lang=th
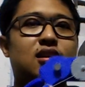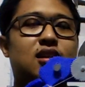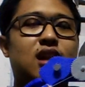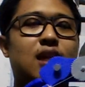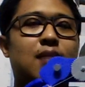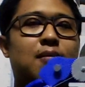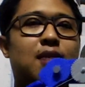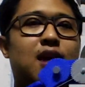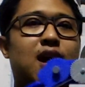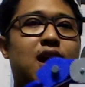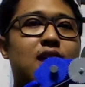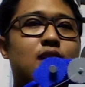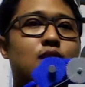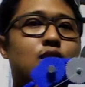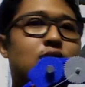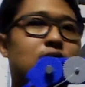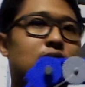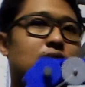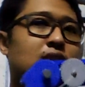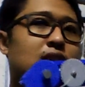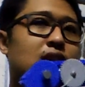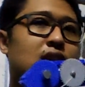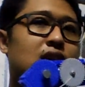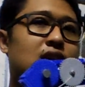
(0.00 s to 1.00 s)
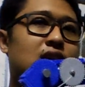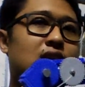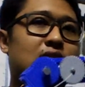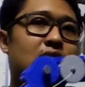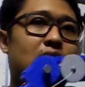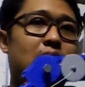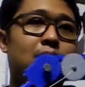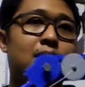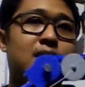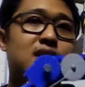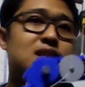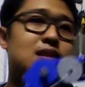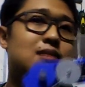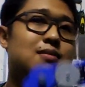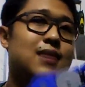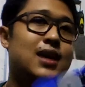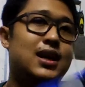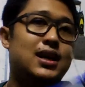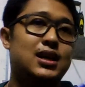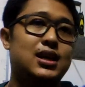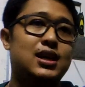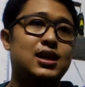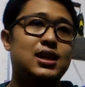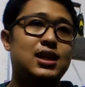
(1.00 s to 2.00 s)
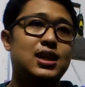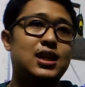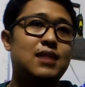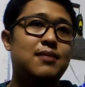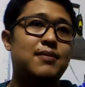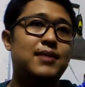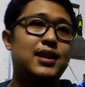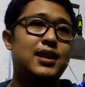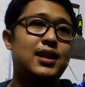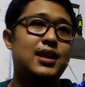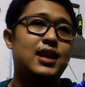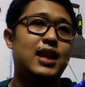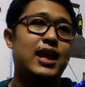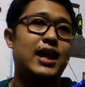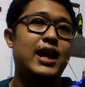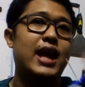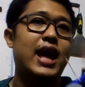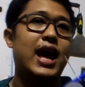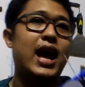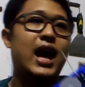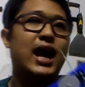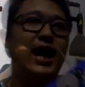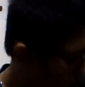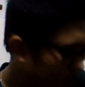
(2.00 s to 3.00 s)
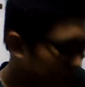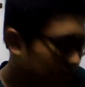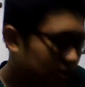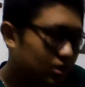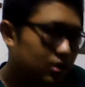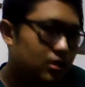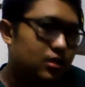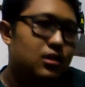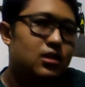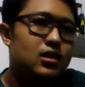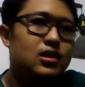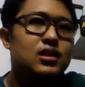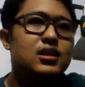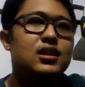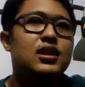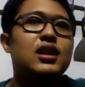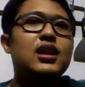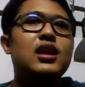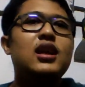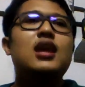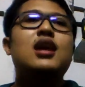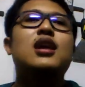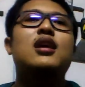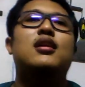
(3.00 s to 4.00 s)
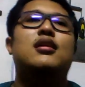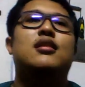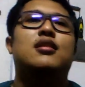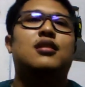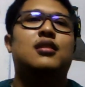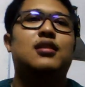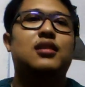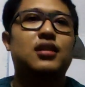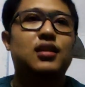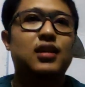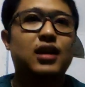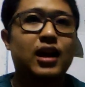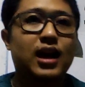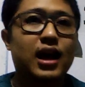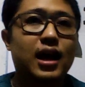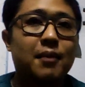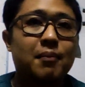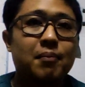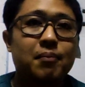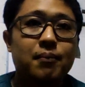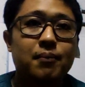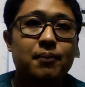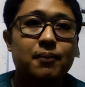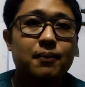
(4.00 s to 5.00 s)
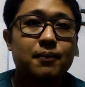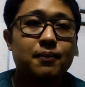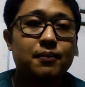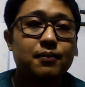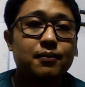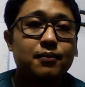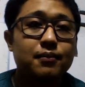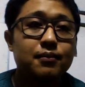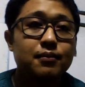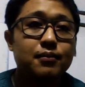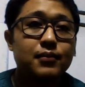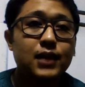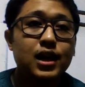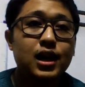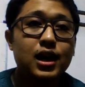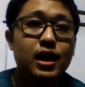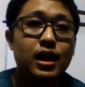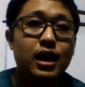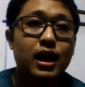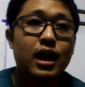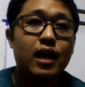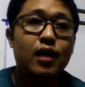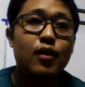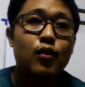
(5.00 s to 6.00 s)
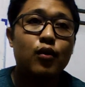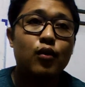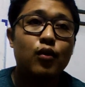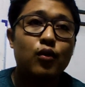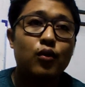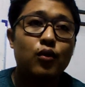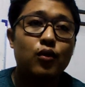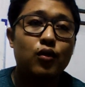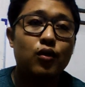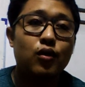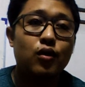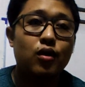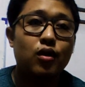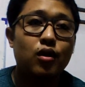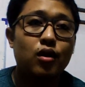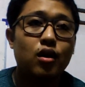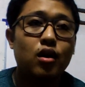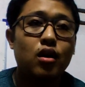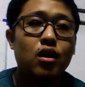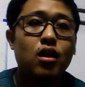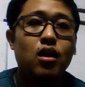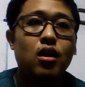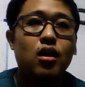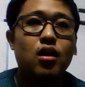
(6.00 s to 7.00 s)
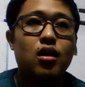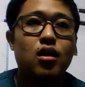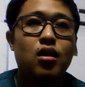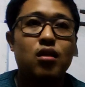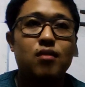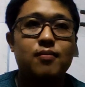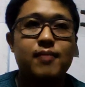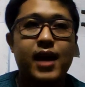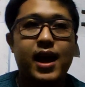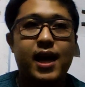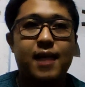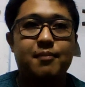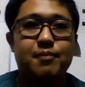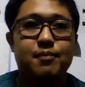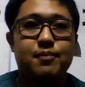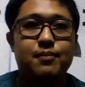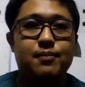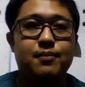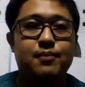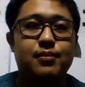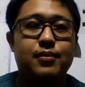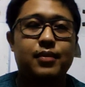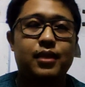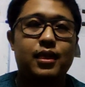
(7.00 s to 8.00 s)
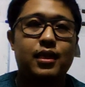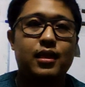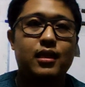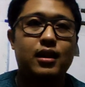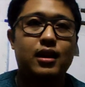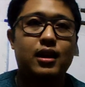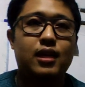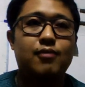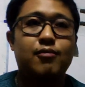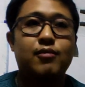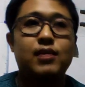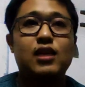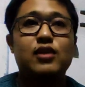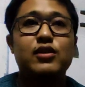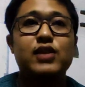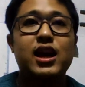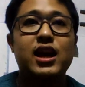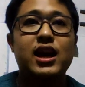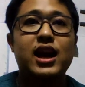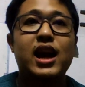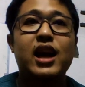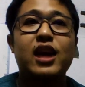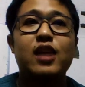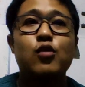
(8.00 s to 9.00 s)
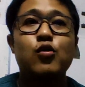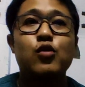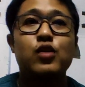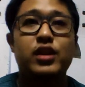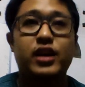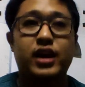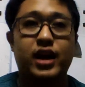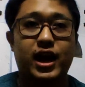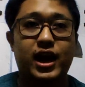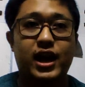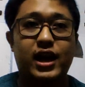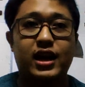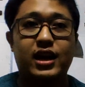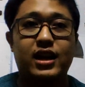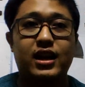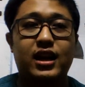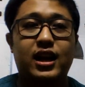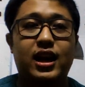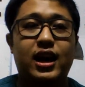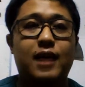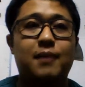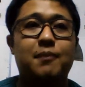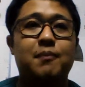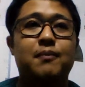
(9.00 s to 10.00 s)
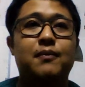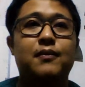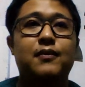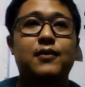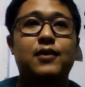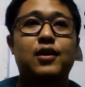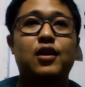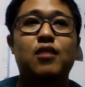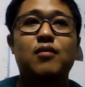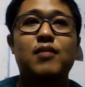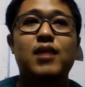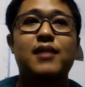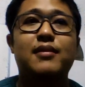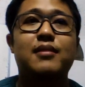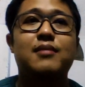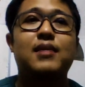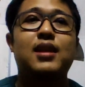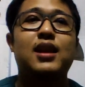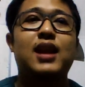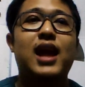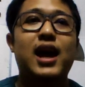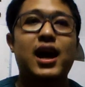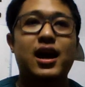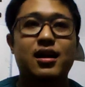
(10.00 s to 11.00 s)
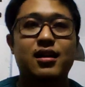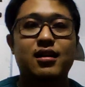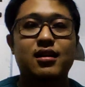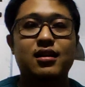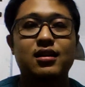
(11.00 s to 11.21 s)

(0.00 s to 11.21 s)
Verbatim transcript: ทำงานอยู่กับที่นะครับ ไม่สามารถเคลื่อนที่ไปที่ไหนได้ ทีนี้นะครับ เมื่อเราออกแบบนะครับว่าเราอยากได้หุ่นยังไงนะครับ ออกแบบสำเร็จแล้ว